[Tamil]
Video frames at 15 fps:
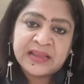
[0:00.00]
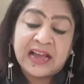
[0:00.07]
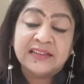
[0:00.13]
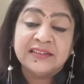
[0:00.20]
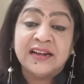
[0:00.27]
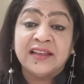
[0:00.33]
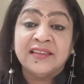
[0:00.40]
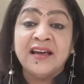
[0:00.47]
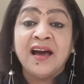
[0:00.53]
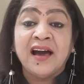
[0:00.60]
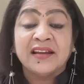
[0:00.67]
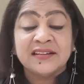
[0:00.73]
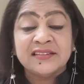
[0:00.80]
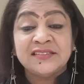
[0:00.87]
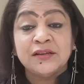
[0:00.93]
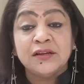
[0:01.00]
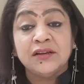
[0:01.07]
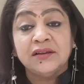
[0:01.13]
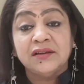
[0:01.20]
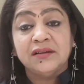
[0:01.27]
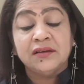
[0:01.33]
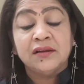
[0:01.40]
அதனாலதான் அரசு
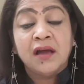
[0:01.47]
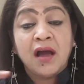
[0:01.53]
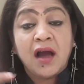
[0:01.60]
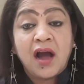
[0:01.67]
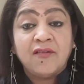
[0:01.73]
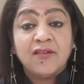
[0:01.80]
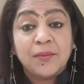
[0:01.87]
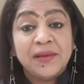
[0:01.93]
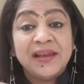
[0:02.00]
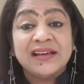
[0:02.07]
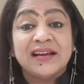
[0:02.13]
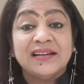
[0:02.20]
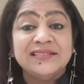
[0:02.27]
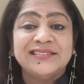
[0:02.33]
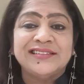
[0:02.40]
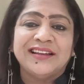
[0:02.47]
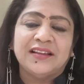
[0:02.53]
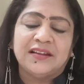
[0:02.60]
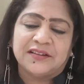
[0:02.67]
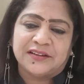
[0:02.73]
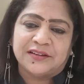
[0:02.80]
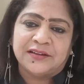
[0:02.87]
அவங்க மேல கன்சனா
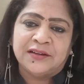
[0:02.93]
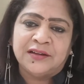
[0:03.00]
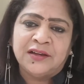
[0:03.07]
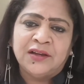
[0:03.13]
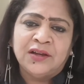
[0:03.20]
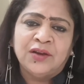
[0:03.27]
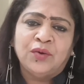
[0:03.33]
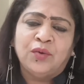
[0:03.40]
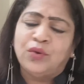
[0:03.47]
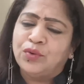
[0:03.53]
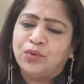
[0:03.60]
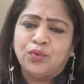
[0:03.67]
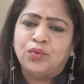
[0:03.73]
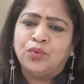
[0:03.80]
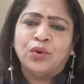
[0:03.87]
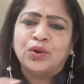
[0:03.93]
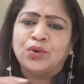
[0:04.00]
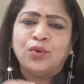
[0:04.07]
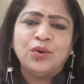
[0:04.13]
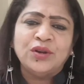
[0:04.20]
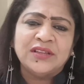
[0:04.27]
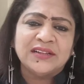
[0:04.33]
இருக்கு ஒரு ஒரு
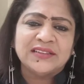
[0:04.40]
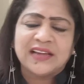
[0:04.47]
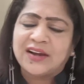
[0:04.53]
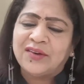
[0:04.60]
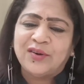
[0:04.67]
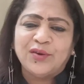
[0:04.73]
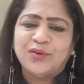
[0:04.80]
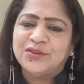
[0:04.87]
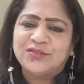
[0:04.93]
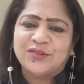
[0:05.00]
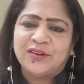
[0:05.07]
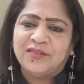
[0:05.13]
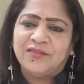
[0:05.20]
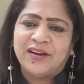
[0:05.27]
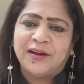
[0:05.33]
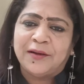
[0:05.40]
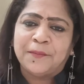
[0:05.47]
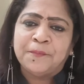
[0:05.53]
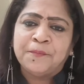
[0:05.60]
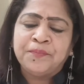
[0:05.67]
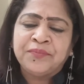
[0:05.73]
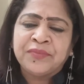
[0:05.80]
கூடுதல் தகவல் ஒன்று சொல்லவா
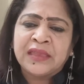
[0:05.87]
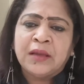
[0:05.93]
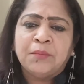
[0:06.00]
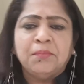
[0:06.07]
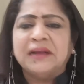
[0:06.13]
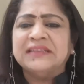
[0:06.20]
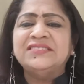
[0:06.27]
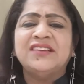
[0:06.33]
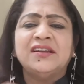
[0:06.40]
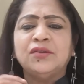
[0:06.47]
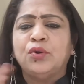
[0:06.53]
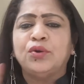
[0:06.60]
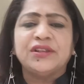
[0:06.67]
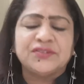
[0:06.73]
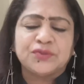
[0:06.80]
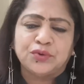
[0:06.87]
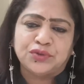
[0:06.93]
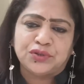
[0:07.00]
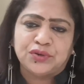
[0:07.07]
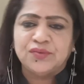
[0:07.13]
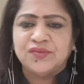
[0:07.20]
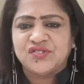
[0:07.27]
மஞ்சள் நோட்டீஸ்
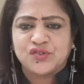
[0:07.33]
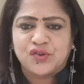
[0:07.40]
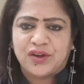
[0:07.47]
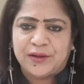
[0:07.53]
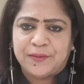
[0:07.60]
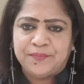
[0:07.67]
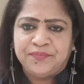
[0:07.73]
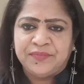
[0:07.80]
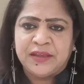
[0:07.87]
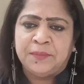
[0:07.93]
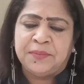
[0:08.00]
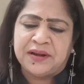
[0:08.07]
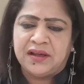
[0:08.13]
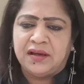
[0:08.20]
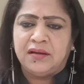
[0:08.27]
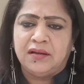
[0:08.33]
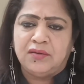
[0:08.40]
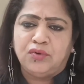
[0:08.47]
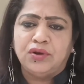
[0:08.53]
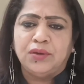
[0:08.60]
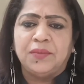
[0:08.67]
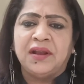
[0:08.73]
கொடுத்துட்டோம்னு வச்சுக்கோங்க இப்போ
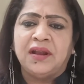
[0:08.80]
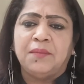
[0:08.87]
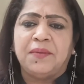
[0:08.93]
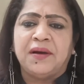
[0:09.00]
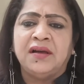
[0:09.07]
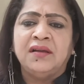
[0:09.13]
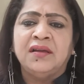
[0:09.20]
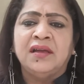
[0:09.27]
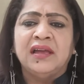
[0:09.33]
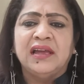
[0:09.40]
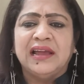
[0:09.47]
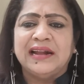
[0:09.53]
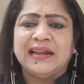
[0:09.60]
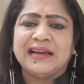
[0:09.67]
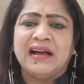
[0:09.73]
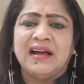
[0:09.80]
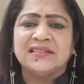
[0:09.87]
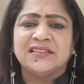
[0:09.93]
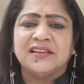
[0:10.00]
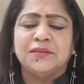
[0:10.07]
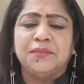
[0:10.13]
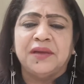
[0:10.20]
நான் ஒன்றுமே இல்லைப்பா என்கிட்ட
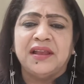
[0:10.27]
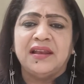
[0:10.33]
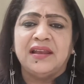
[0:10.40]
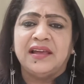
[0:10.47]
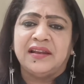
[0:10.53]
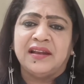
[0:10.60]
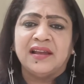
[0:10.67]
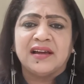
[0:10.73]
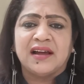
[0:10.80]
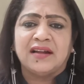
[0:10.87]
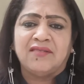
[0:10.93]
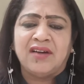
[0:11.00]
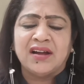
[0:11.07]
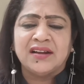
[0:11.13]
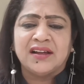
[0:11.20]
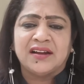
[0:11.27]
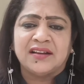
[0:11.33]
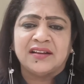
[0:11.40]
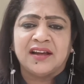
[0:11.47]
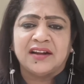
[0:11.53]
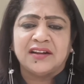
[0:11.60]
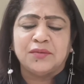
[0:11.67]
காசு எதுவுமே இல்லை என்னால் கட வாங்கின
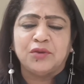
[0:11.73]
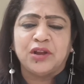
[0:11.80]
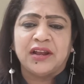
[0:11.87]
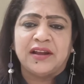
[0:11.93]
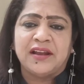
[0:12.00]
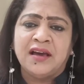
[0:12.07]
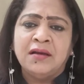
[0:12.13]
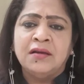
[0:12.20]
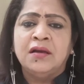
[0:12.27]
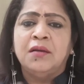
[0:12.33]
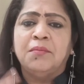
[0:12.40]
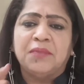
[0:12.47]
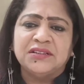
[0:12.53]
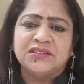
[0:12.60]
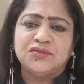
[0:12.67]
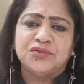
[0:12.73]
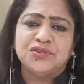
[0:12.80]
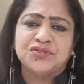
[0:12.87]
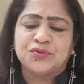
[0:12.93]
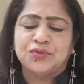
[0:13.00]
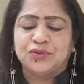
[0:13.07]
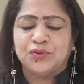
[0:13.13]
கடனை கட்ட முடியலன்னா மஞ்சள்
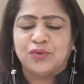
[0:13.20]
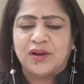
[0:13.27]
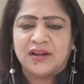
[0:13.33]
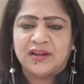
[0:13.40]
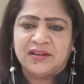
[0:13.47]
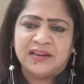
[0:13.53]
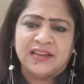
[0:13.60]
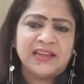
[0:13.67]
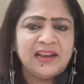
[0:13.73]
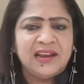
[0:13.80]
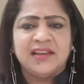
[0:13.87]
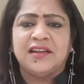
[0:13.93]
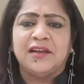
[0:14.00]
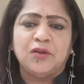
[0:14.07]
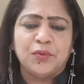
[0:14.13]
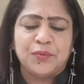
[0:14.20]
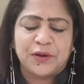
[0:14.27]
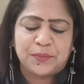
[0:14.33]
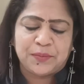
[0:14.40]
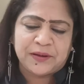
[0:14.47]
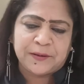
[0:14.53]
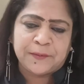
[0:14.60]
நோட்டீஸ் கொடுத்துருவாங்க நீங்கள் எல்லாம்
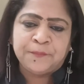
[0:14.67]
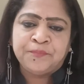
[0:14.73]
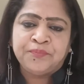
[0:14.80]
கேள்விப்பட்டிருப்பீங்க